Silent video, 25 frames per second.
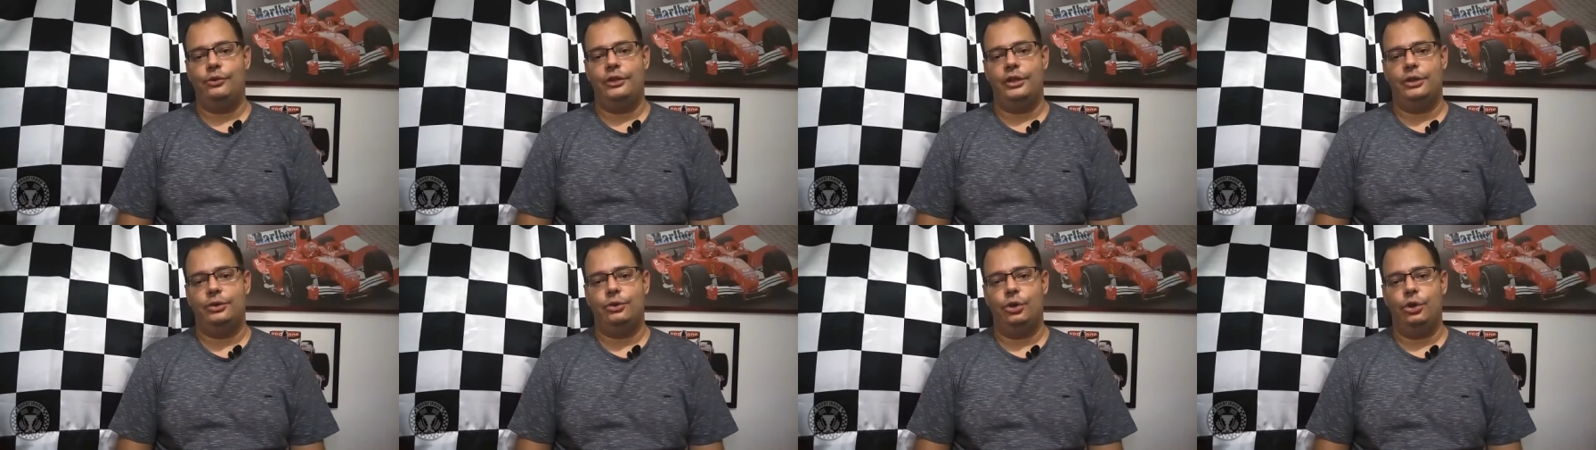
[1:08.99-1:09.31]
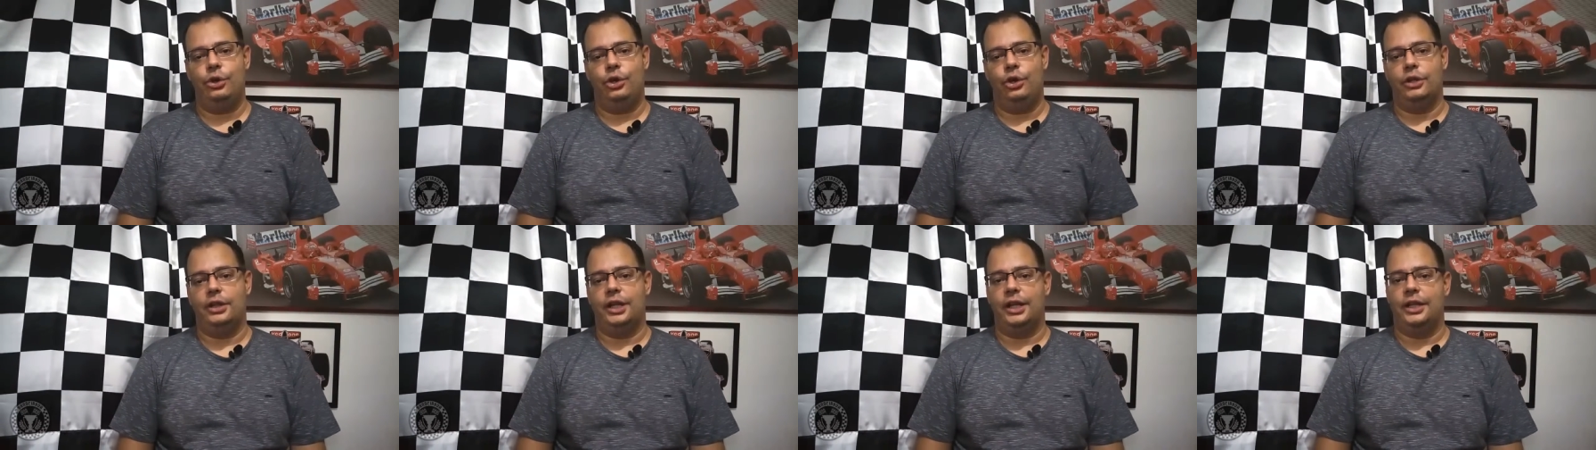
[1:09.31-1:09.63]
da
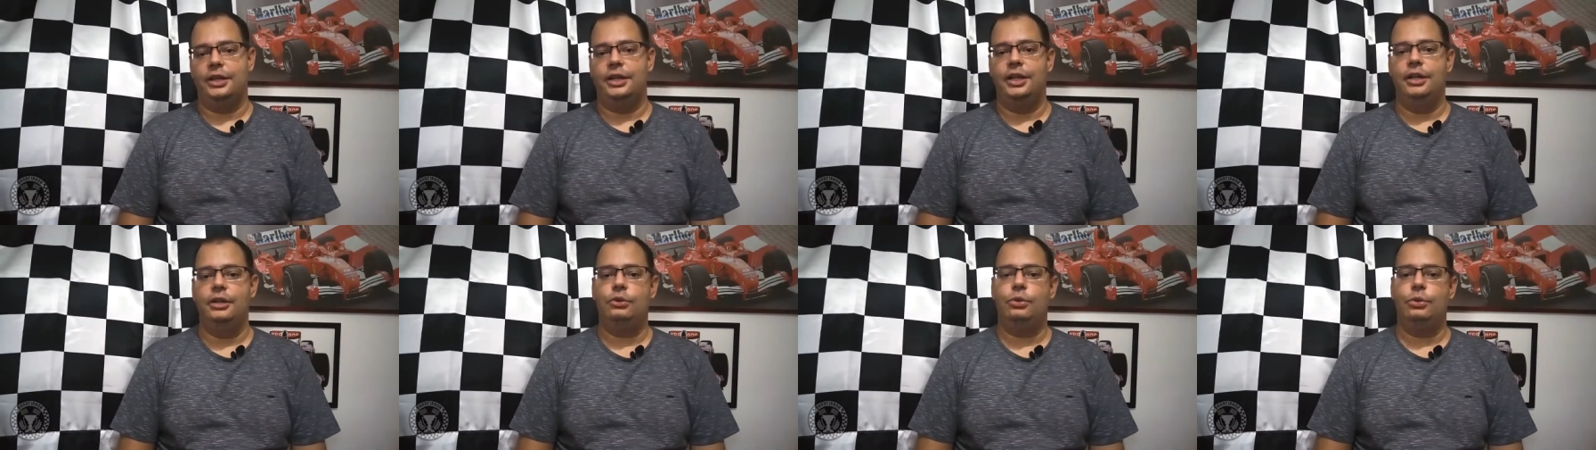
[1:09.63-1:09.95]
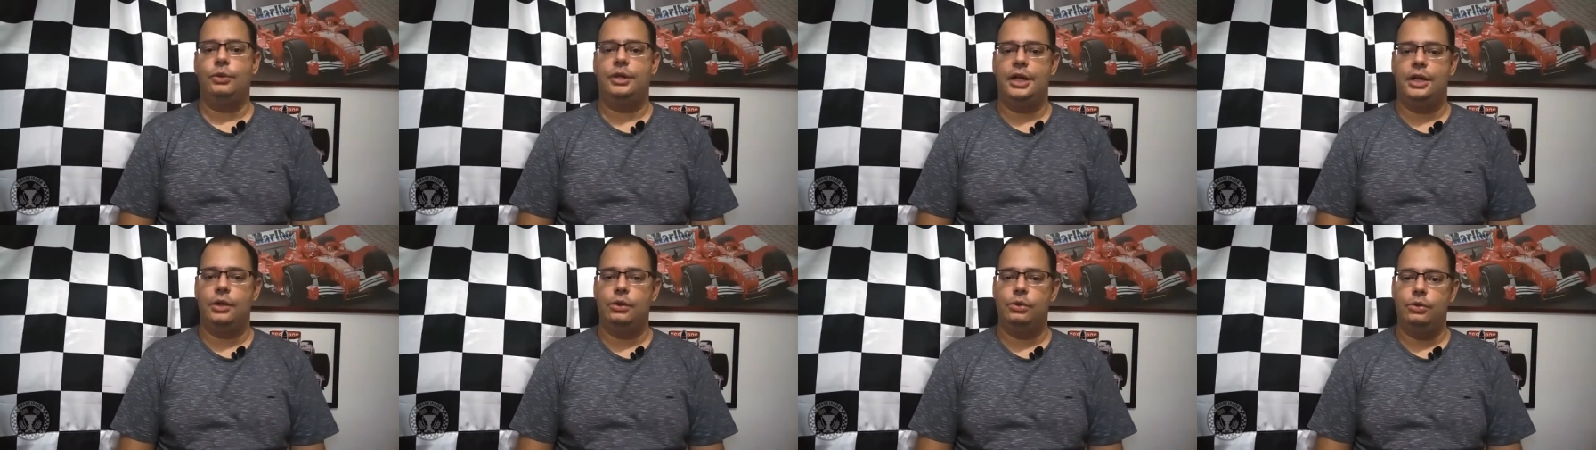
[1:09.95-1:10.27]
Toyota, tanto o
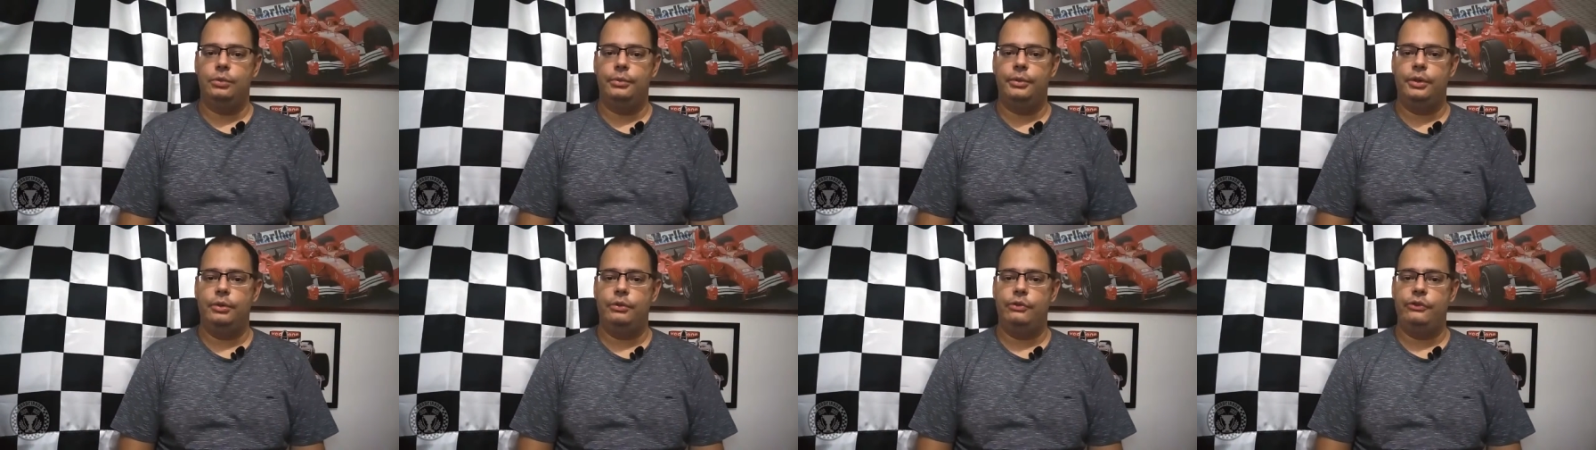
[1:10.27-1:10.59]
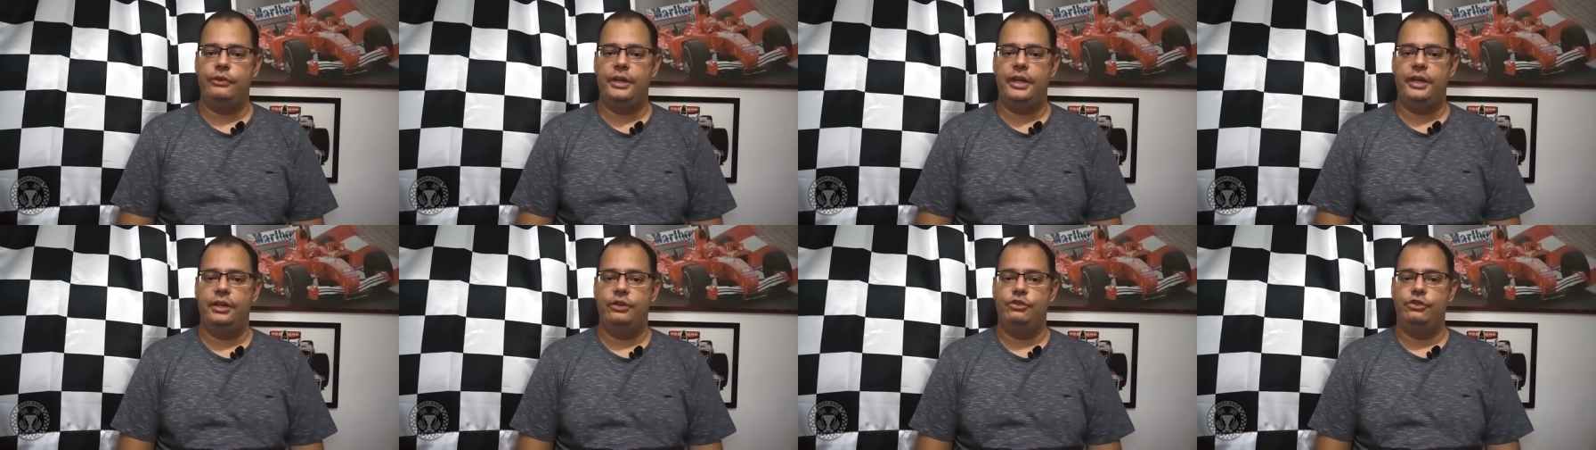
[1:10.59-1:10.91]
carro número
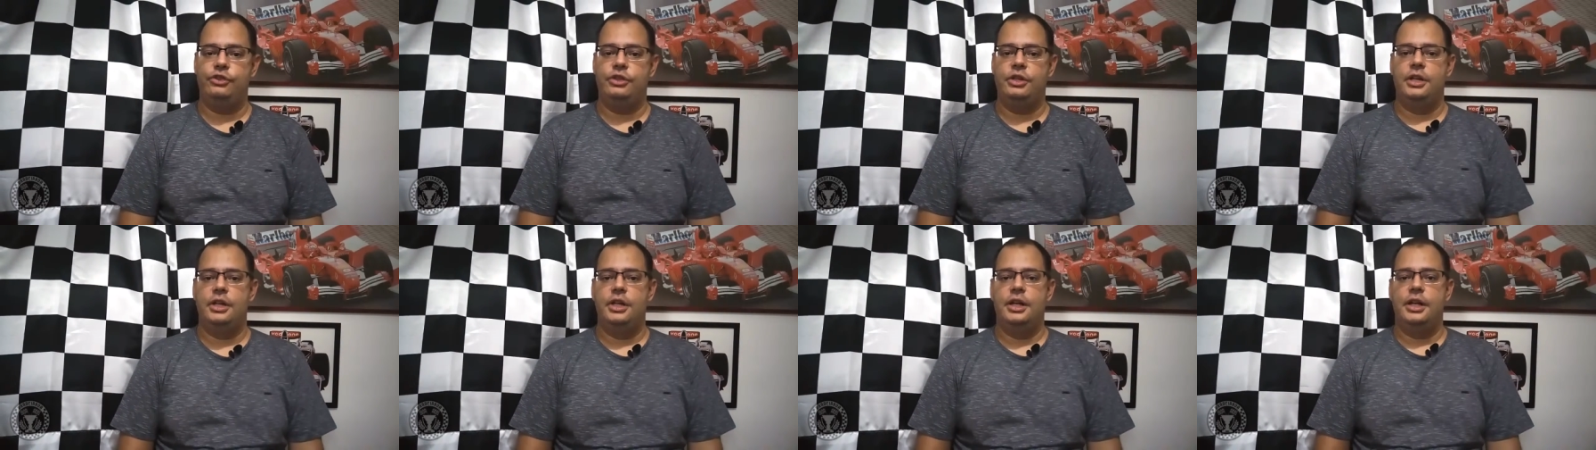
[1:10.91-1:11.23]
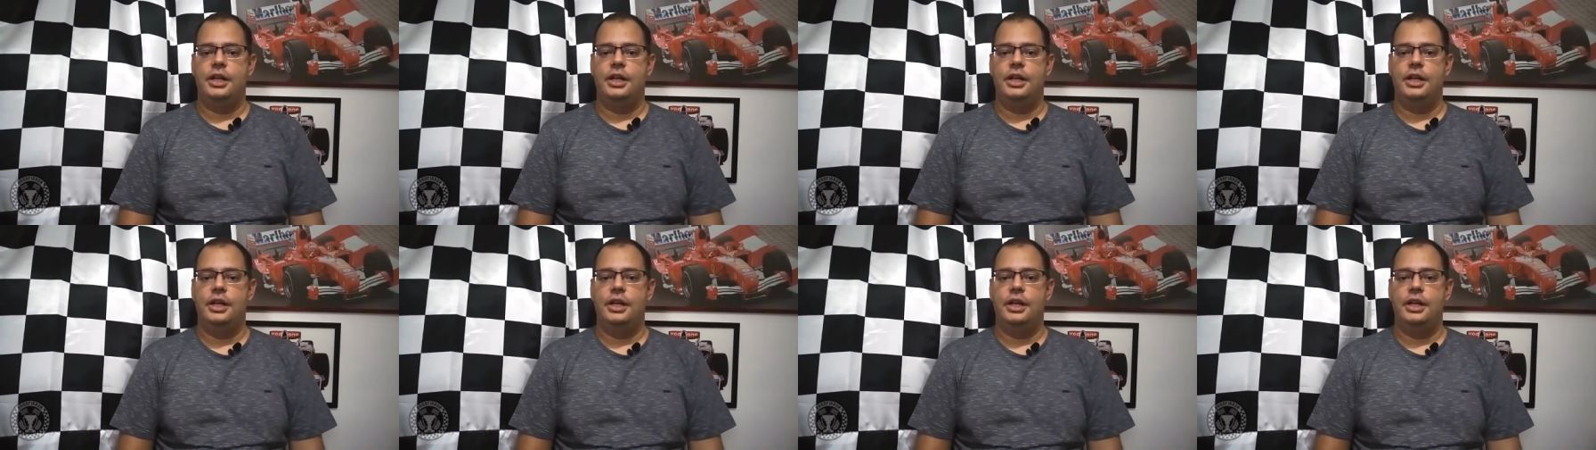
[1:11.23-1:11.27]
7,